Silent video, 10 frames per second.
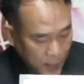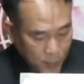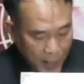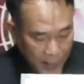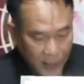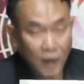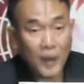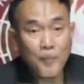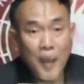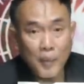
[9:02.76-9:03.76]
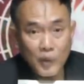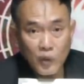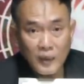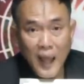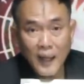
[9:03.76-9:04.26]
เลข 8เอาเลข8เป็นตั
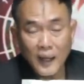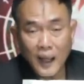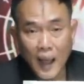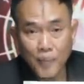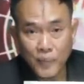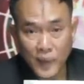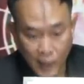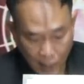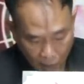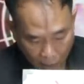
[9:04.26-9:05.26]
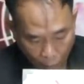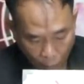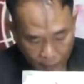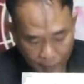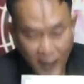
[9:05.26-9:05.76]
วตั้งนะครับ เรา
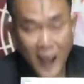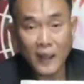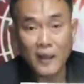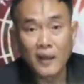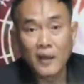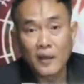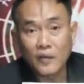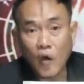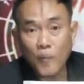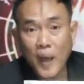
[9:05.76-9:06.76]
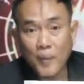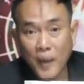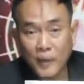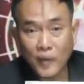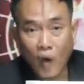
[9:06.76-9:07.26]
ก็จะได้
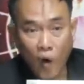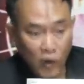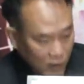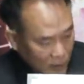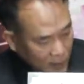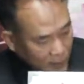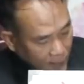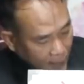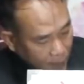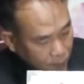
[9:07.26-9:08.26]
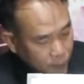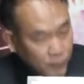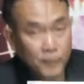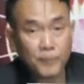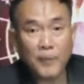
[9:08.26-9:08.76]
2882นะครับ
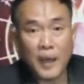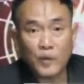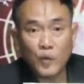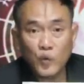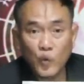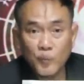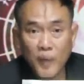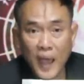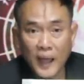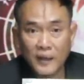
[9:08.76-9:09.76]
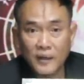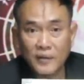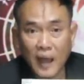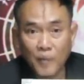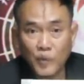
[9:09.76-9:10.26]
8008
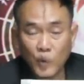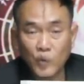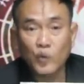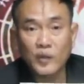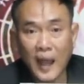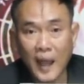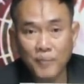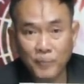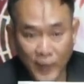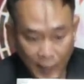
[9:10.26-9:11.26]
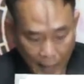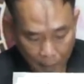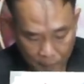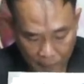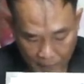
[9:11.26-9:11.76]
3003นะครั
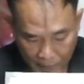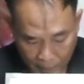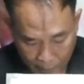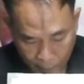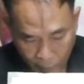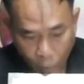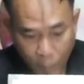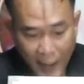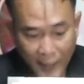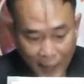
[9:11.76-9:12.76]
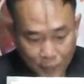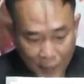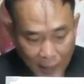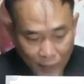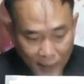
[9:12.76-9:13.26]
บ ต่อมานะครับ ไป
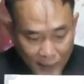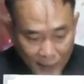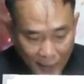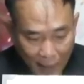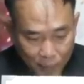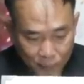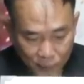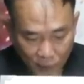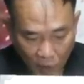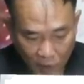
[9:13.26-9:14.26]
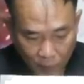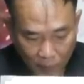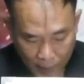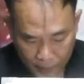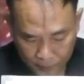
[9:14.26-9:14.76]
เร็วนิดนึงนะครับ ก็จะ
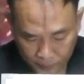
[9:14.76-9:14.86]
เป็น